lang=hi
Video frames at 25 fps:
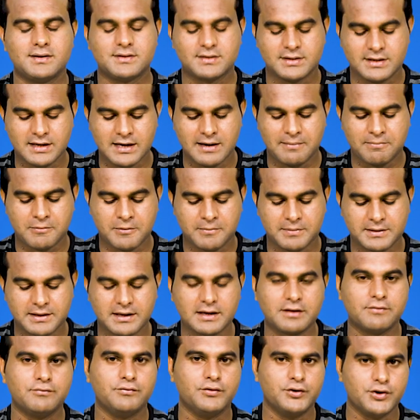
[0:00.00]
इसकी आपको पता
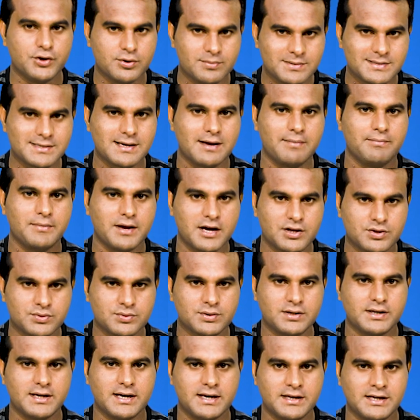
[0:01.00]
है कि वीडियो भी सामने आ
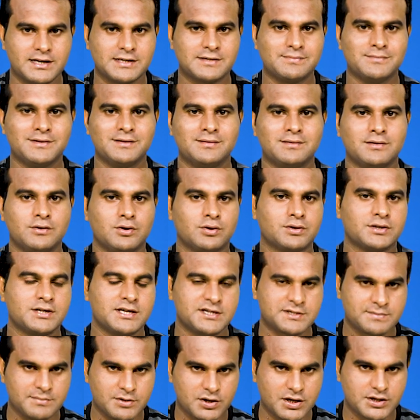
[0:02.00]
चुकी है यासमिन डॉक्टर
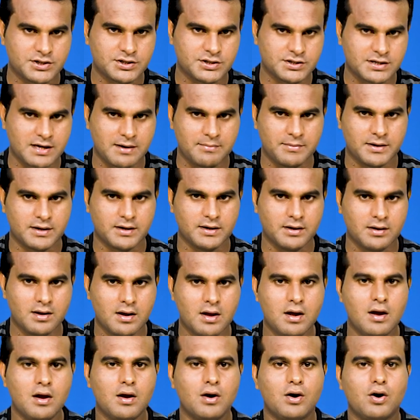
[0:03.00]
यासमिन राशिद साहिबा की
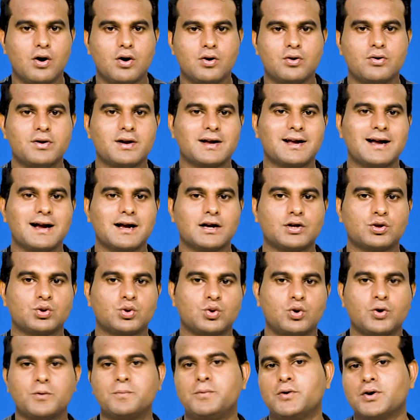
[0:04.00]
और उन्होंने कहा कि
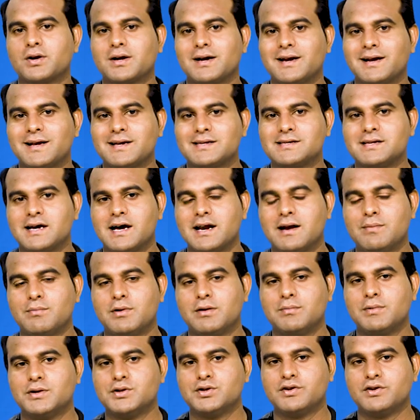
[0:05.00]
तोड़फोड़ करके सारा मलबा